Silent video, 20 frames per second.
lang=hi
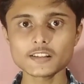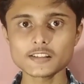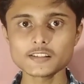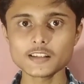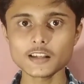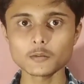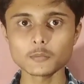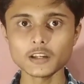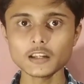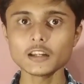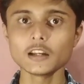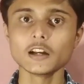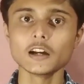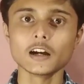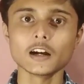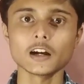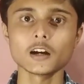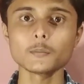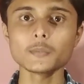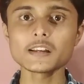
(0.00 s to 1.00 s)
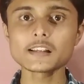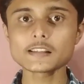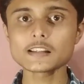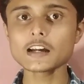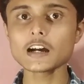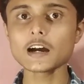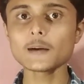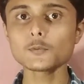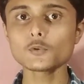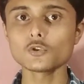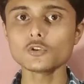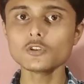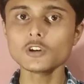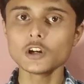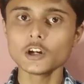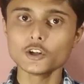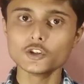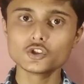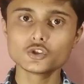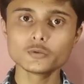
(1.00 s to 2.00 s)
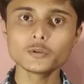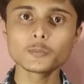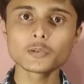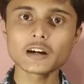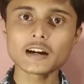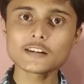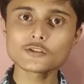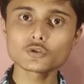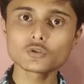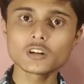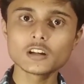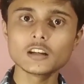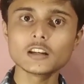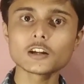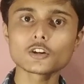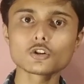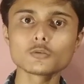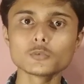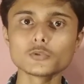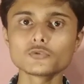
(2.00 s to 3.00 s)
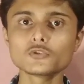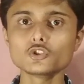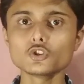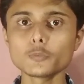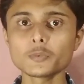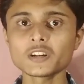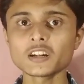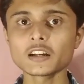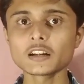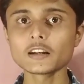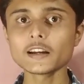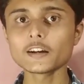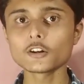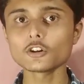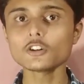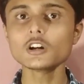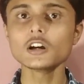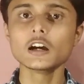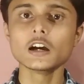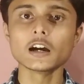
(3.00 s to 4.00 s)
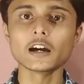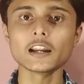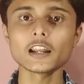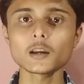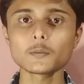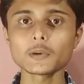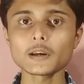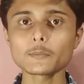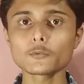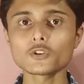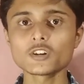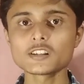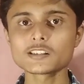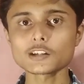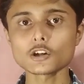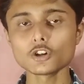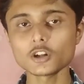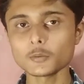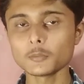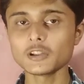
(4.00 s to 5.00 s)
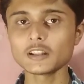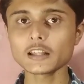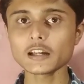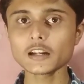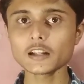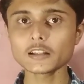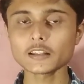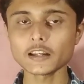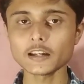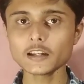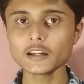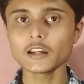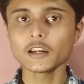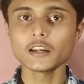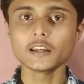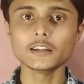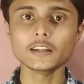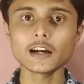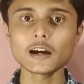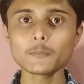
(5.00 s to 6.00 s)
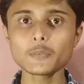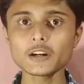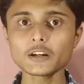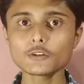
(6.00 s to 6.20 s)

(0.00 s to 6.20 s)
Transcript: के सीजन में हमेशा आपको जो भी ब्रांड्स हो किलर हो मुफ्ती हो पीटर इंग्लैंड हो हर एक पे आपको डिस्काउंट मिलता रहता है यहाँ